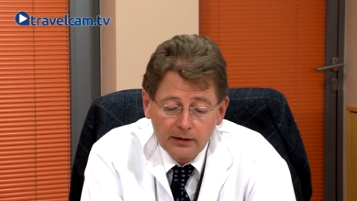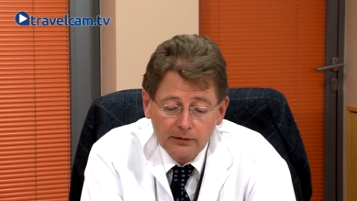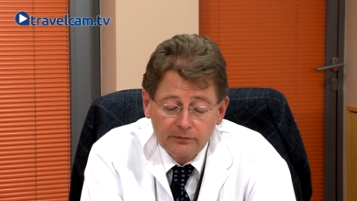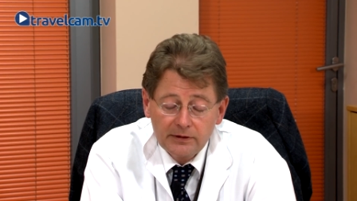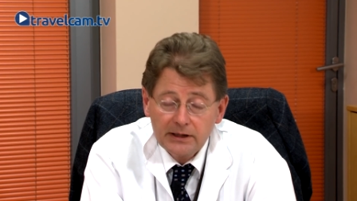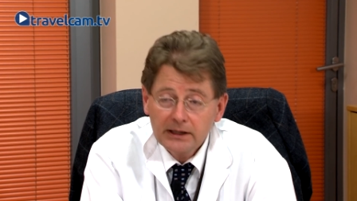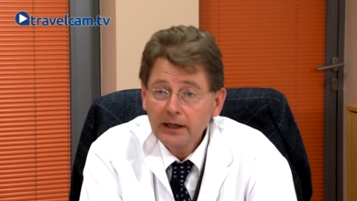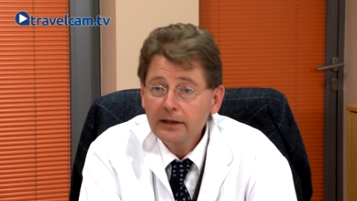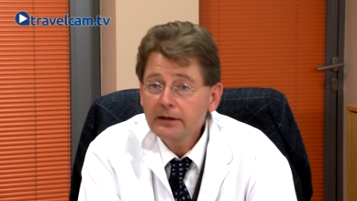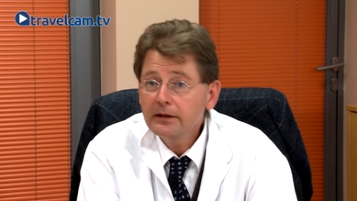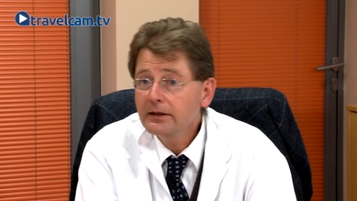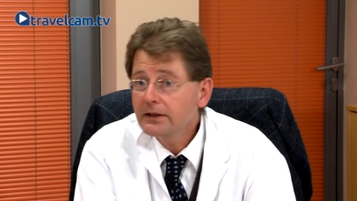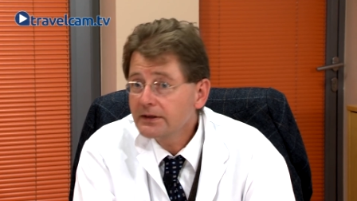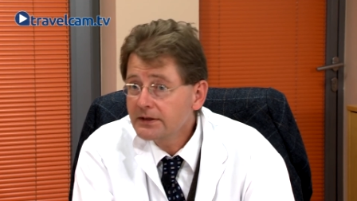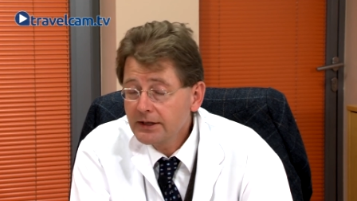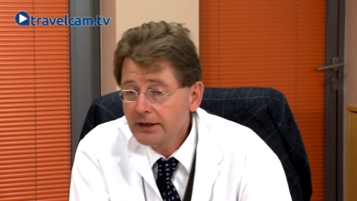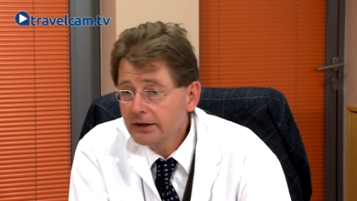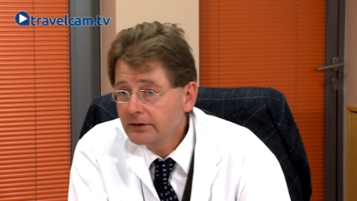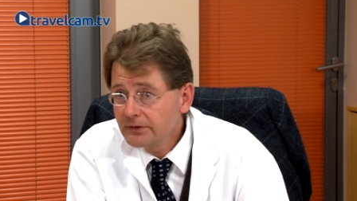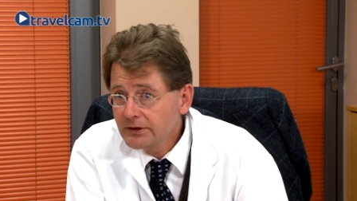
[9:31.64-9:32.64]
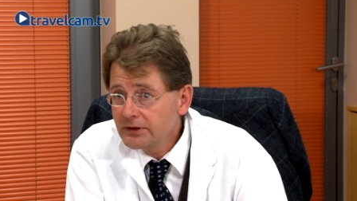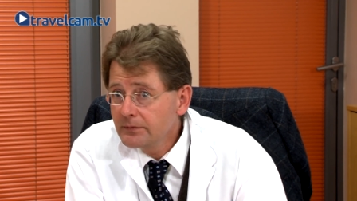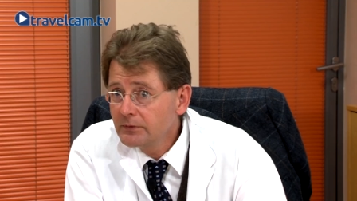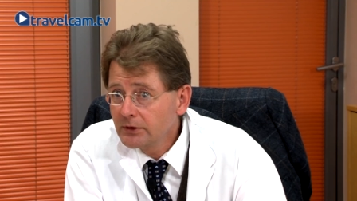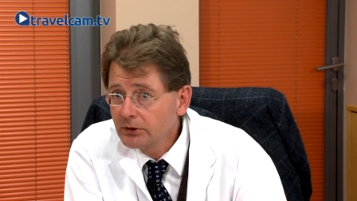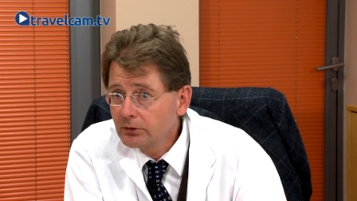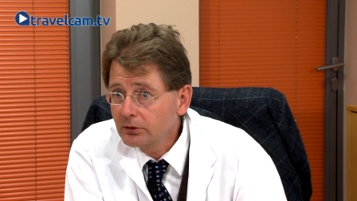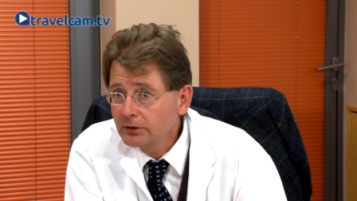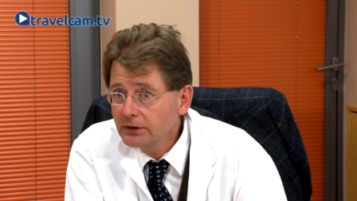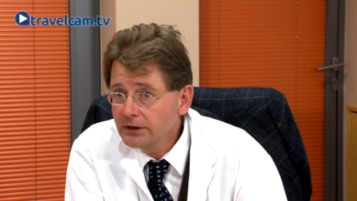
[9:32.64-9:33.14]
Wie lange das hält, wissen
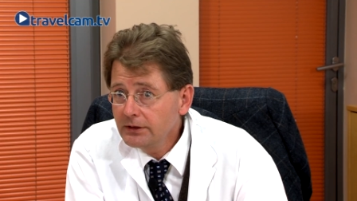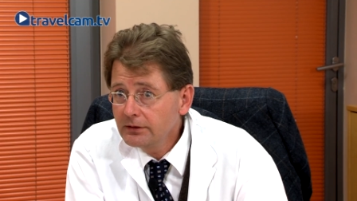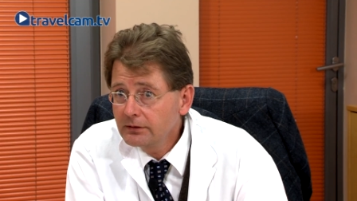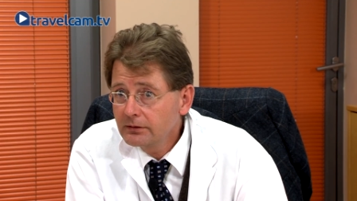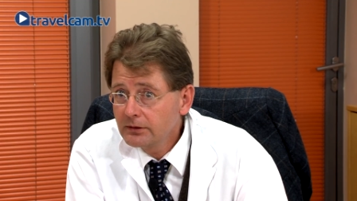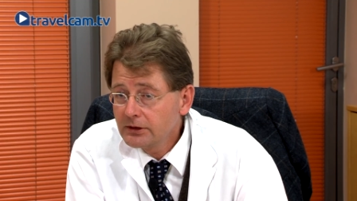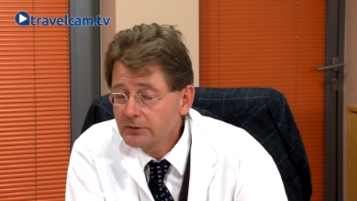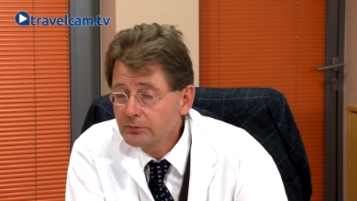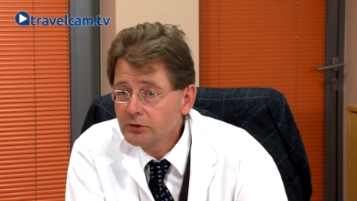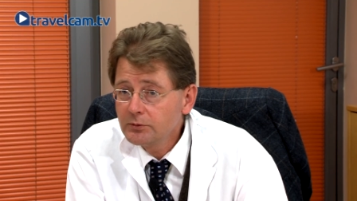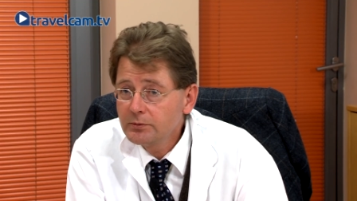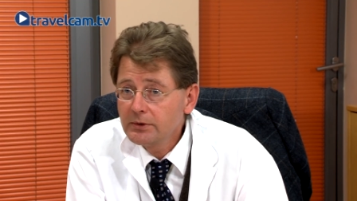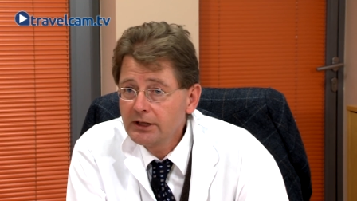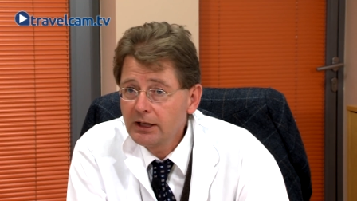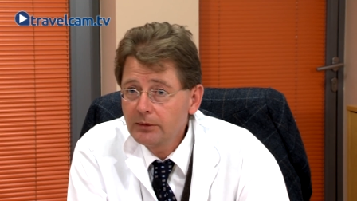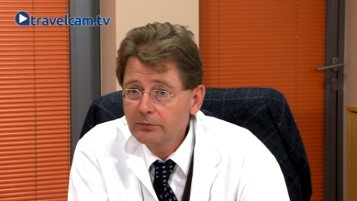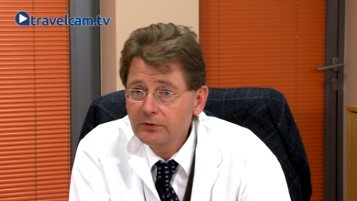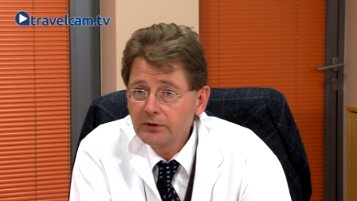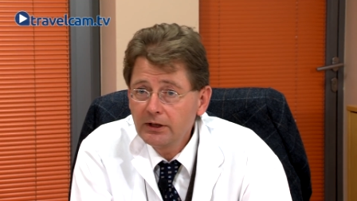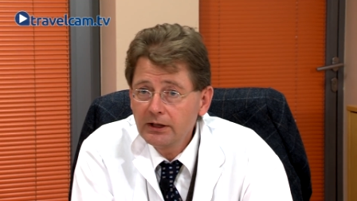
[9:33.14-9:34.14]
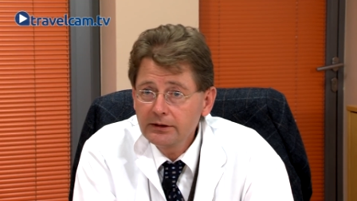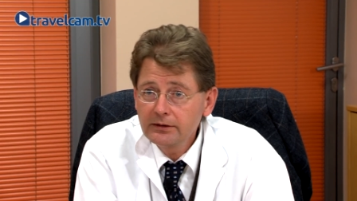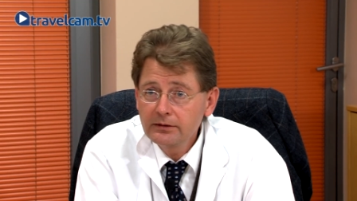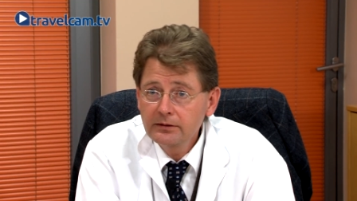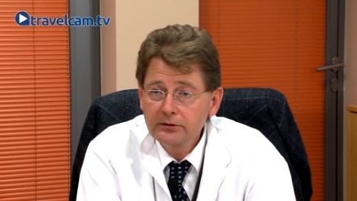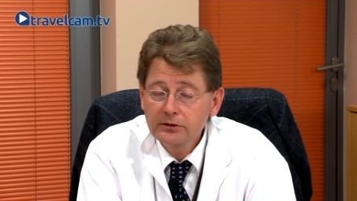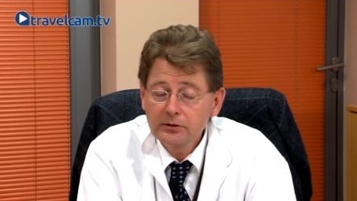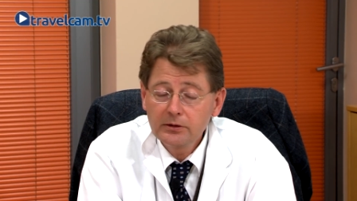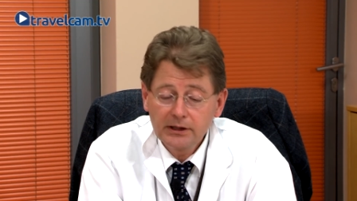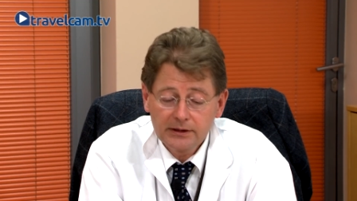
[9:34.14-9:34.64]
wir noch nicht. Das muss man
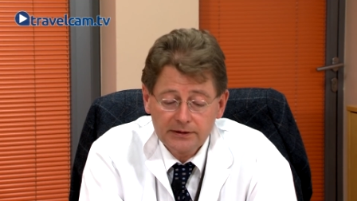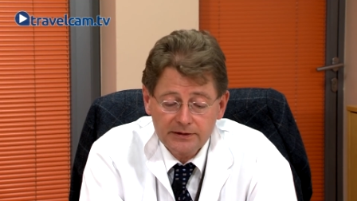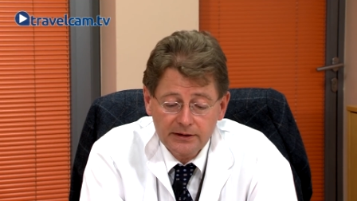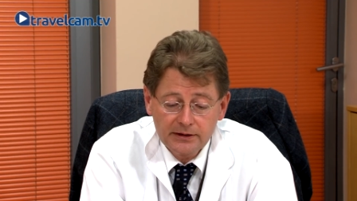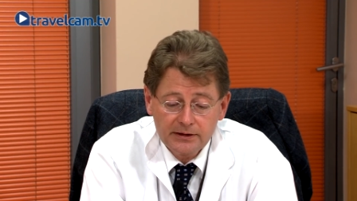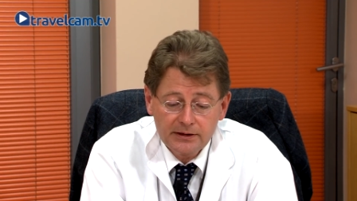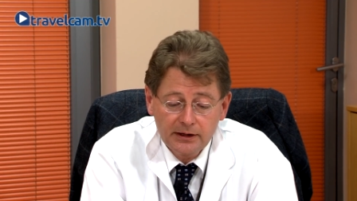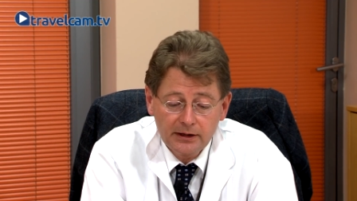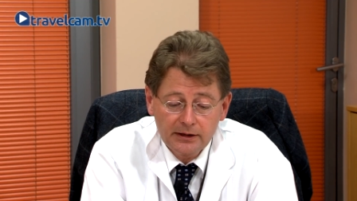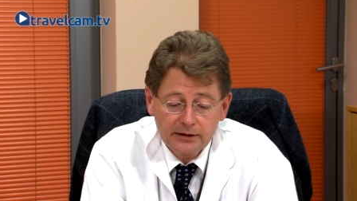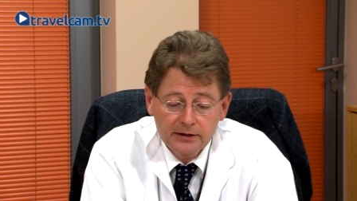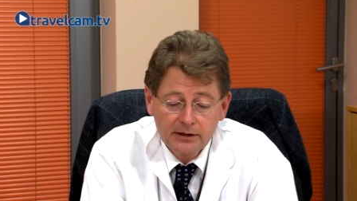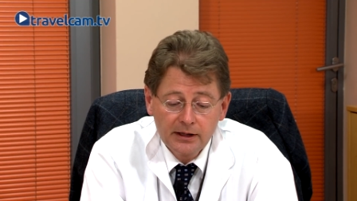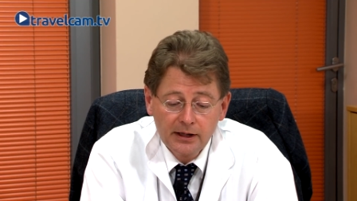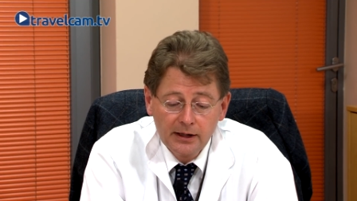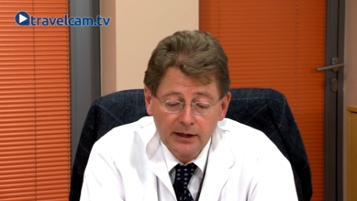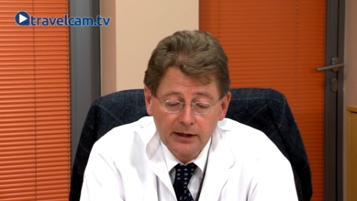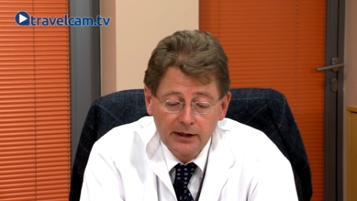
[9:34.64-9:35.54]
abwarten, so Langzeitdaten.